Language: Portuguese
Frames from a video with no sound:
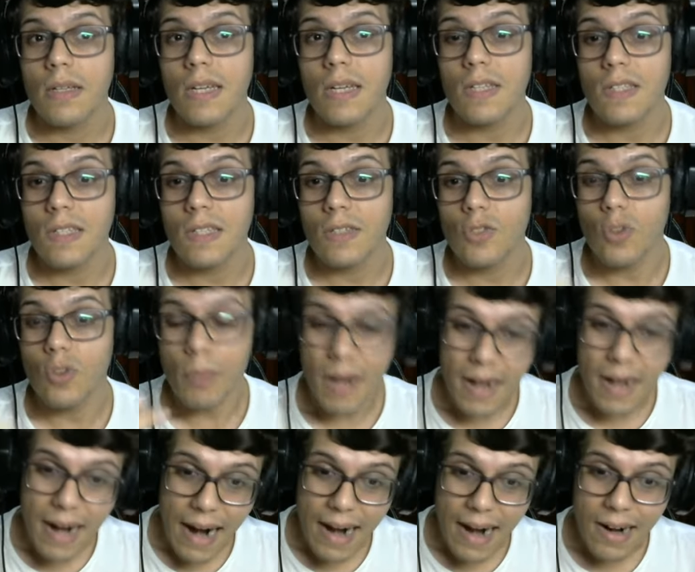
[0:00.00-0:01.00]
E assim,
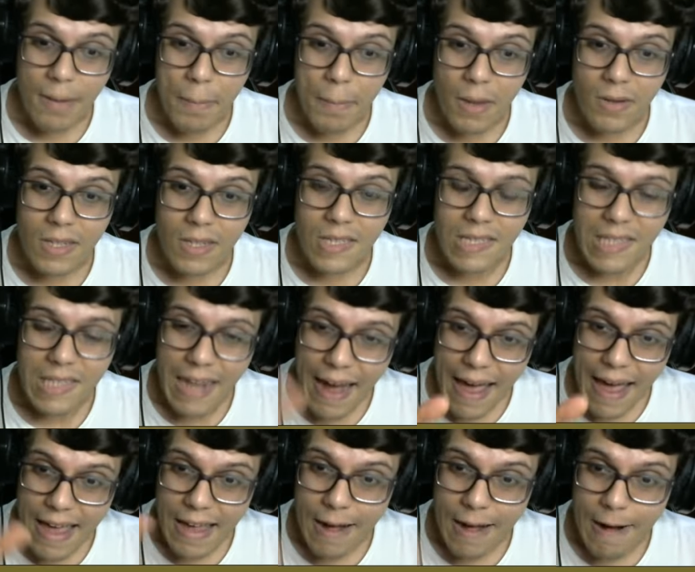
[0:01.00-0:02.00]
sobrecarga meio que
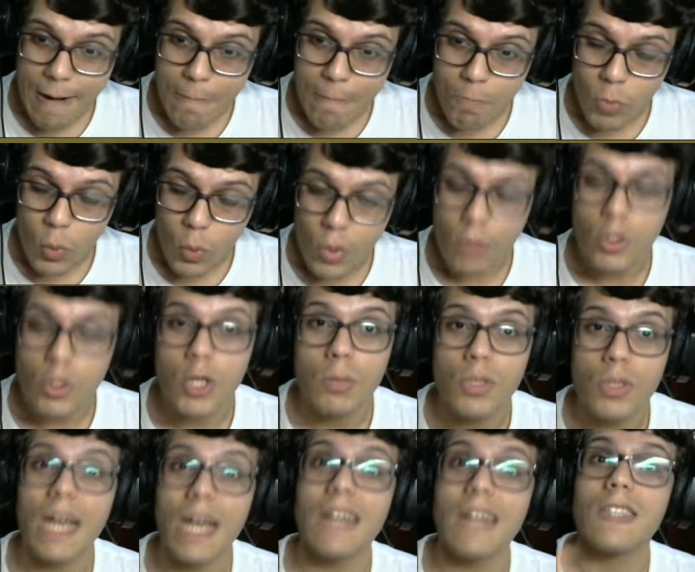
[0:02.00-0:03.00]
estreia o que eu
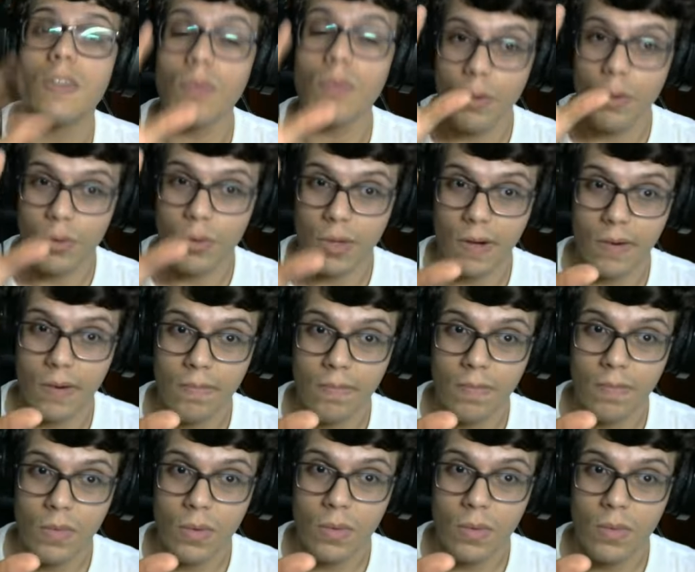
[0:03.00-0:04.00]
chamo de reação neutra.
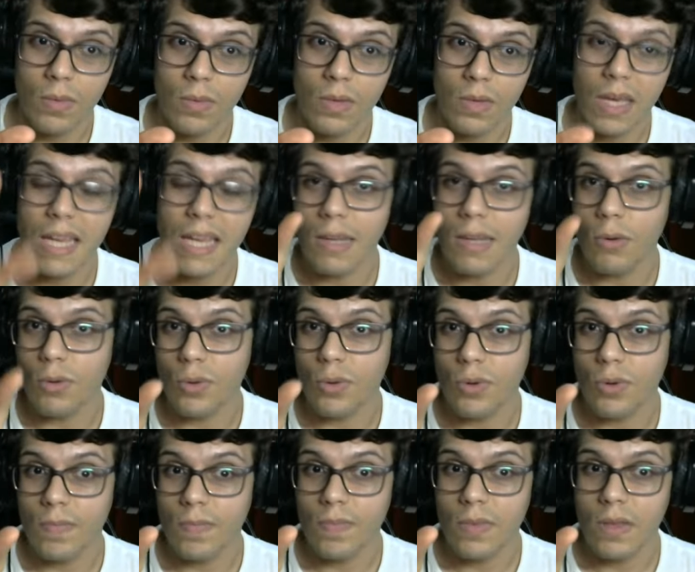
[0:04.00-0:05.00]
O que, que é
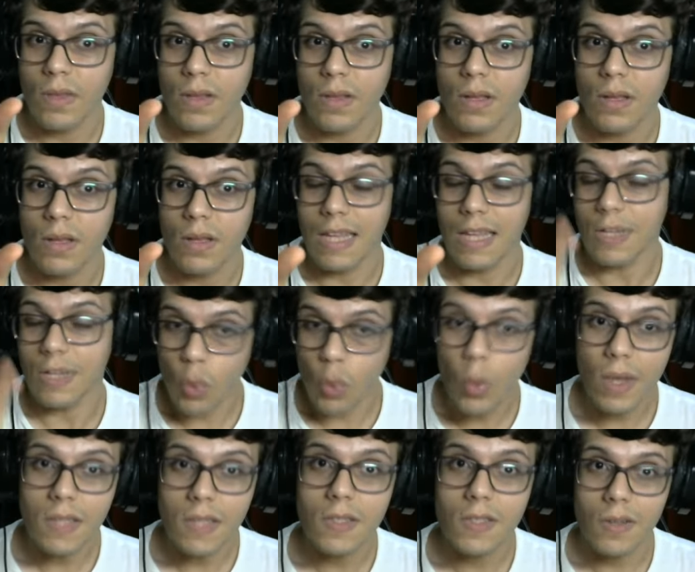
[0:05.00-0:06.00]
neutro? Tem as
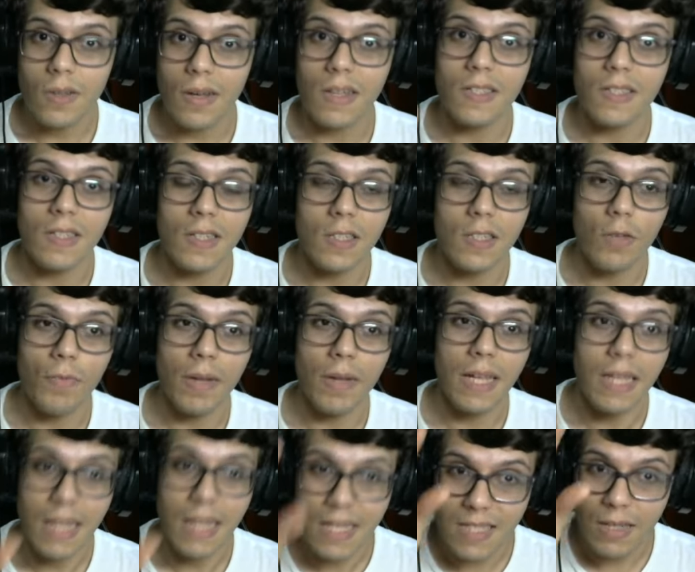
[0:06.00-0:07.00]
ruins, que são aquelas três que eu
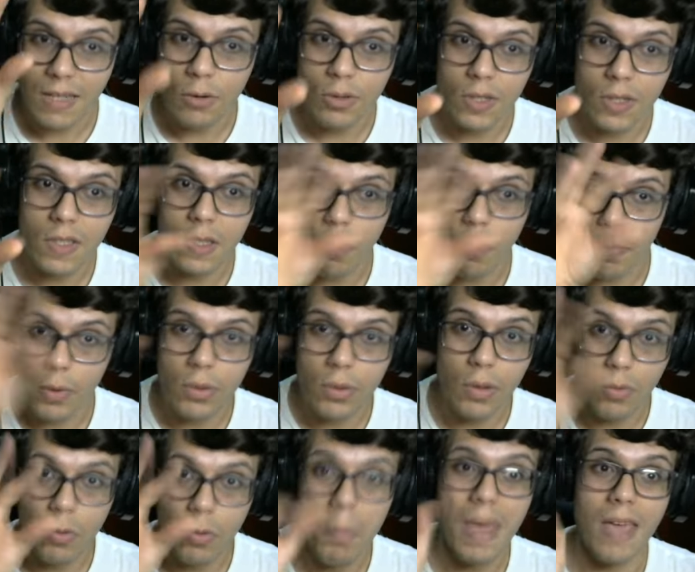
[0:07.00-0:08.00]
falei, e tem as neutras, que é o
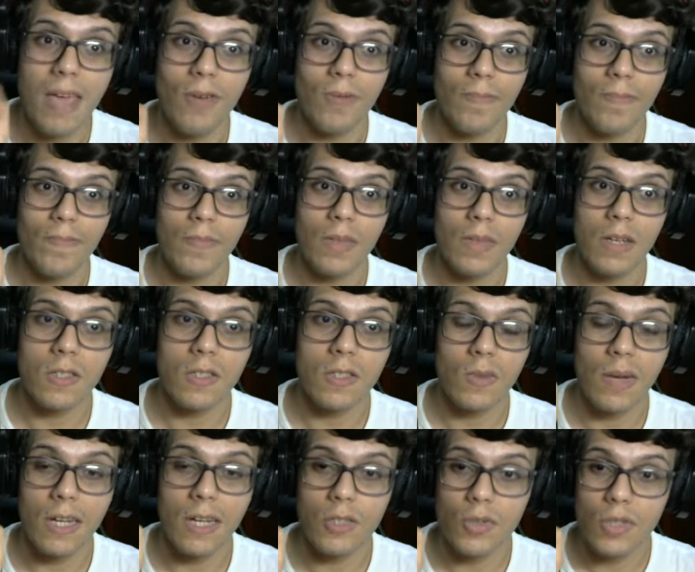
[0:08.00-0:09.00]
pelotão do meio. Que
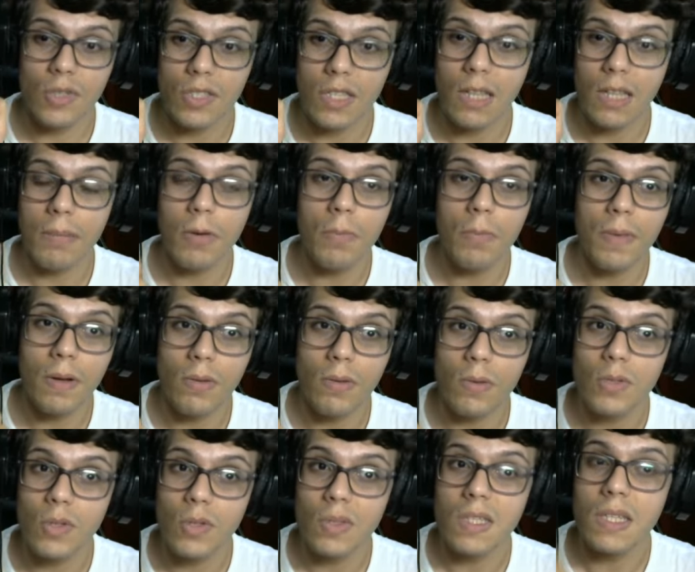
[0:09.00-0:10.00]
são reações que, na minha opinião,
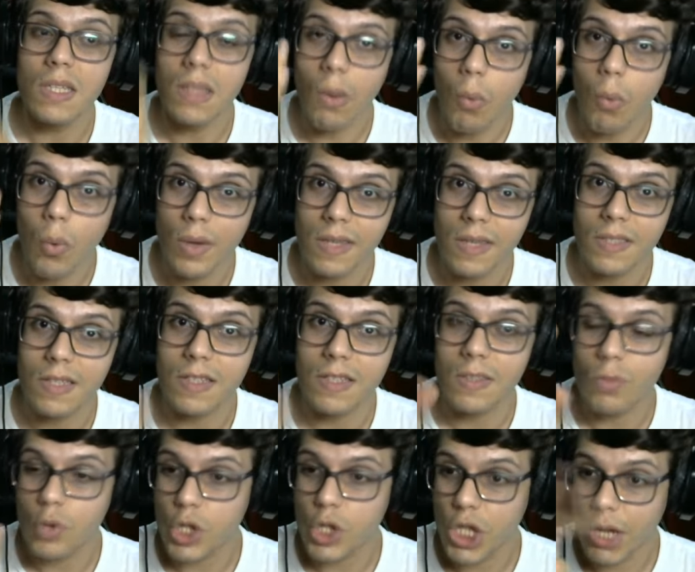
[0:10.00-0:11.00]
não são assim tão ruins.
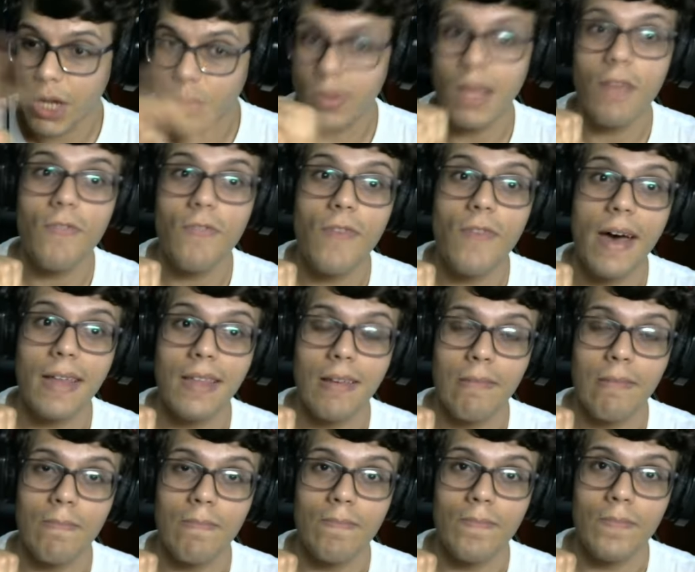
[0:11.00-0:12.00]
Elas não cheiram nem
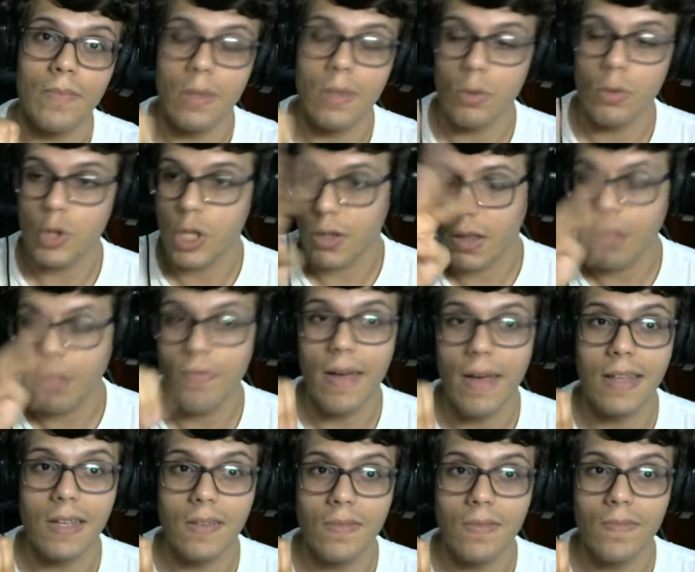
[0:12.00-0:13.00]
fedem. Não cheiram nem
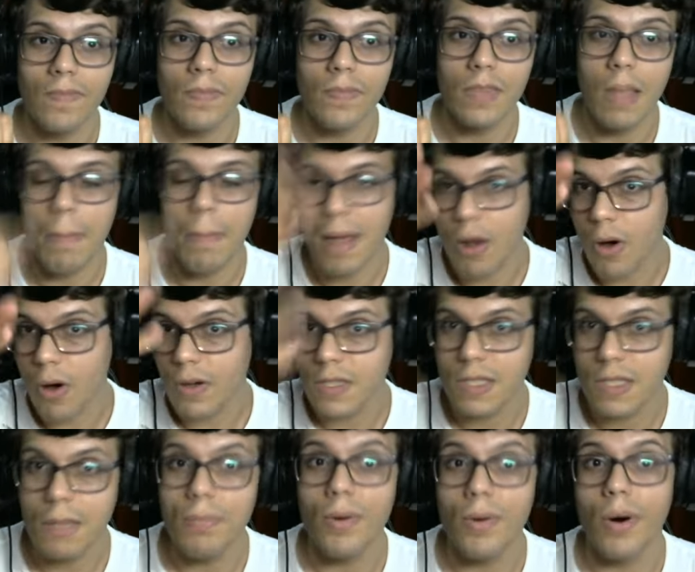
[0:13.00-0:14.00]
fedem. Tem
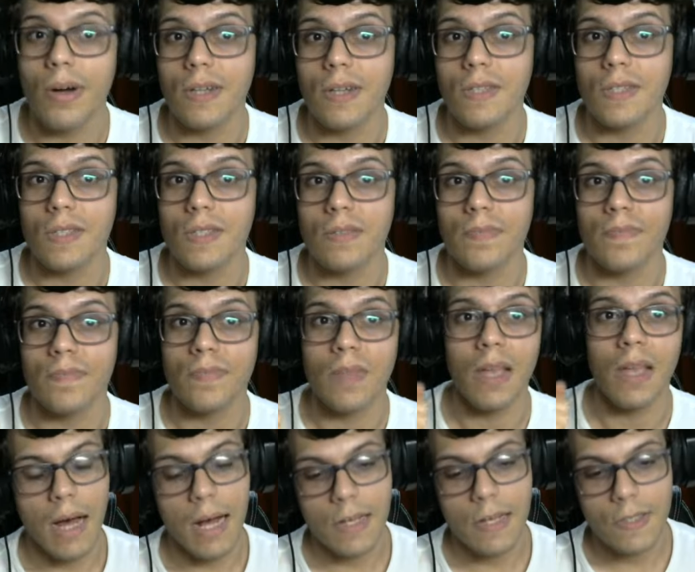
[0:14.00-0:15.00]
melhores e tem piores.
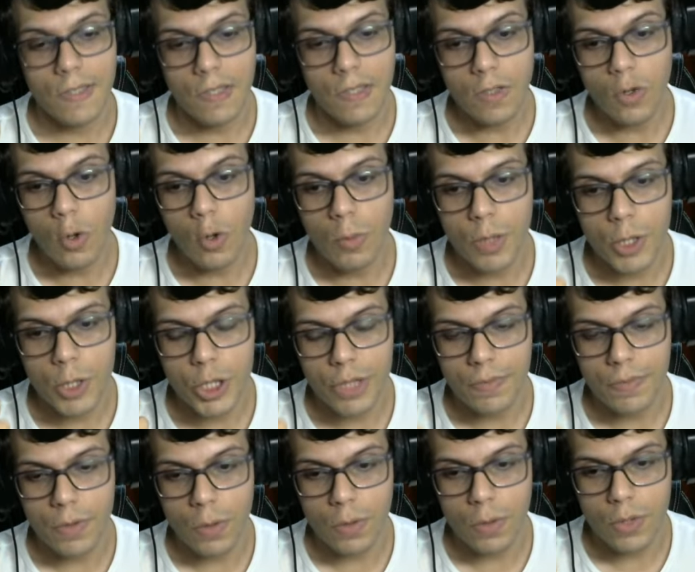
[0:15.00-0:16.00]
Assim como a
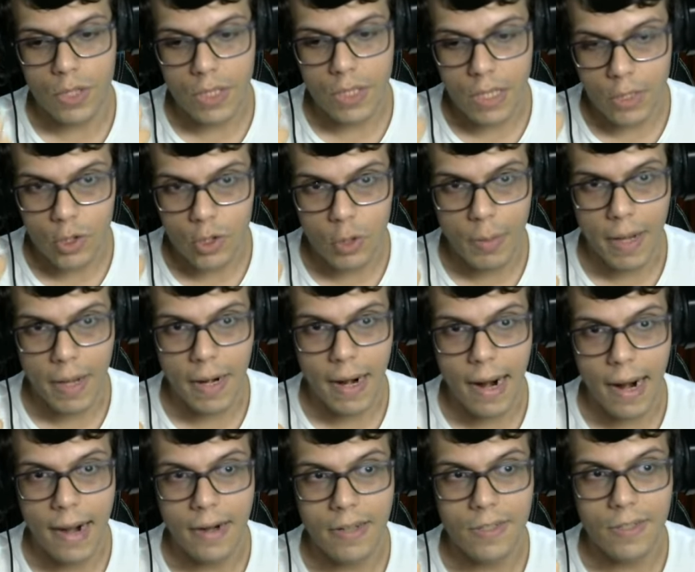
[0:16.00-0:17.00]
Chevrolet e as
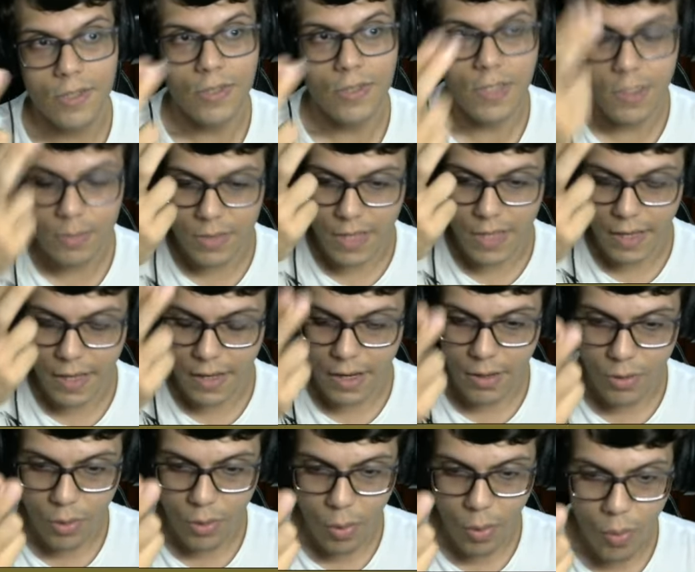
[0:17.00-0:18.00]
sobrecargas, nós temos a
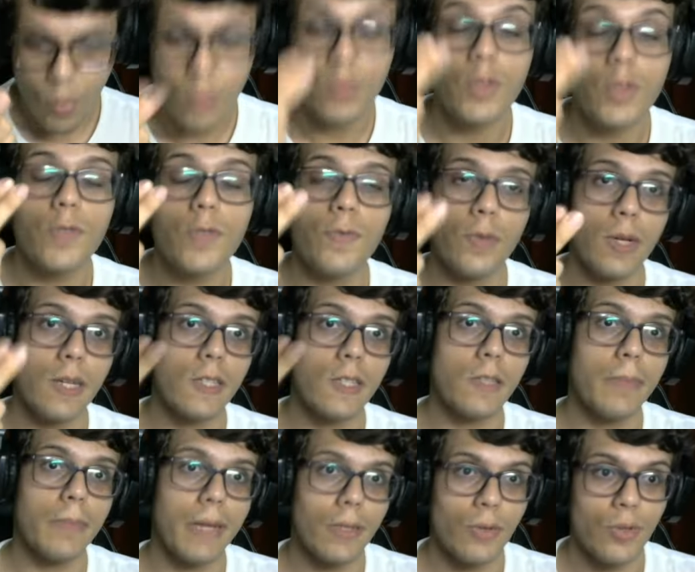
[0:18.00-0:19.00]
Nilou com os
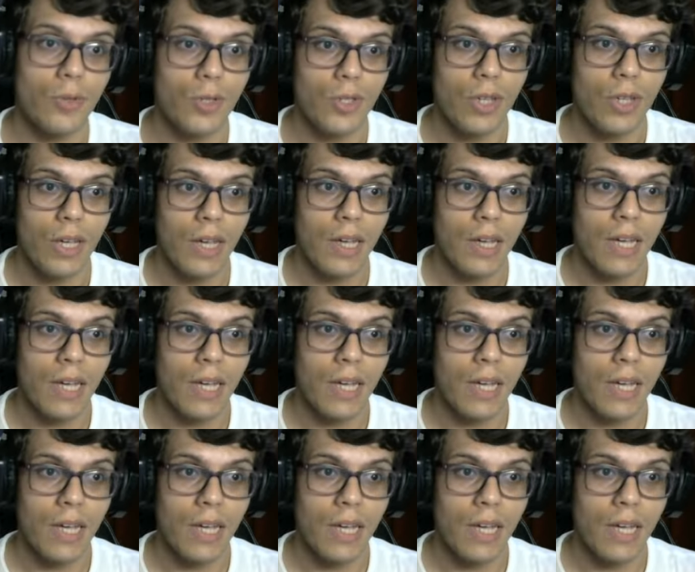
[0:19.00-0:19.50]
florescimentos.